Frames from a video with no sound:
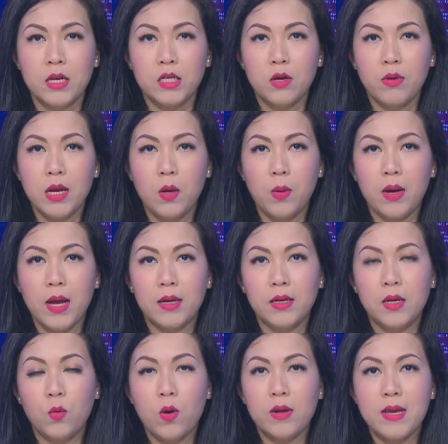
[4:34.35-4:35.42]
sau khi luật an
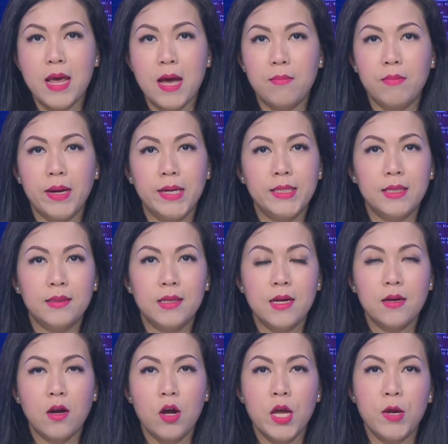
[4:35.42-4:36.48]
ninh quốc gia mới chính
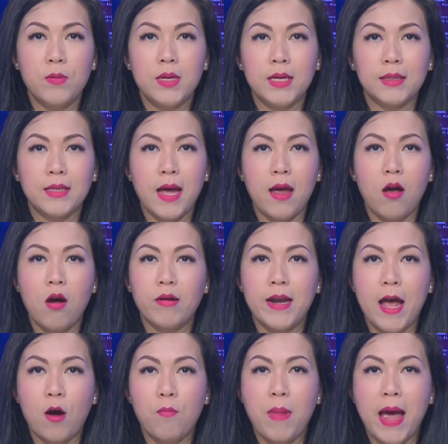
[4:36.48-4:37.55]
thức có hiệu lực tại hòn
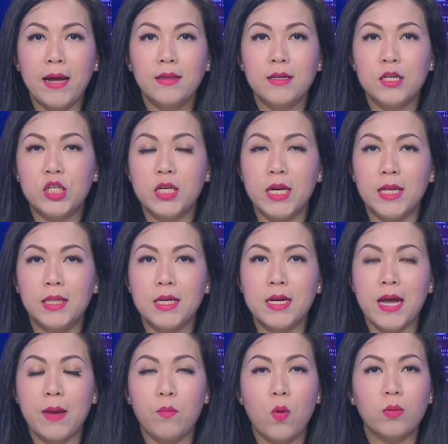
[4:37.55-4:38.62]
đảo bán tự trị từ
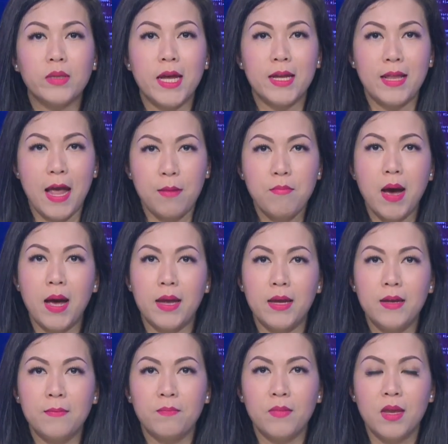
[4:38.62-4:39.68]
ngày 1 tây tháng
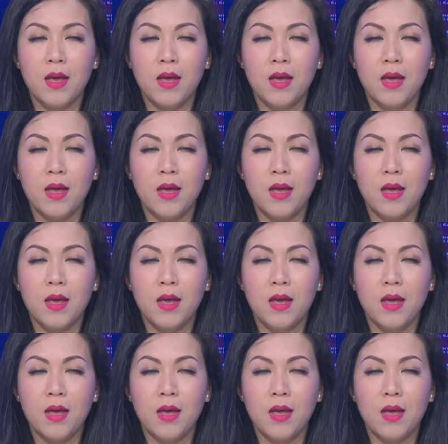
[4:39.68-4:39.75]
7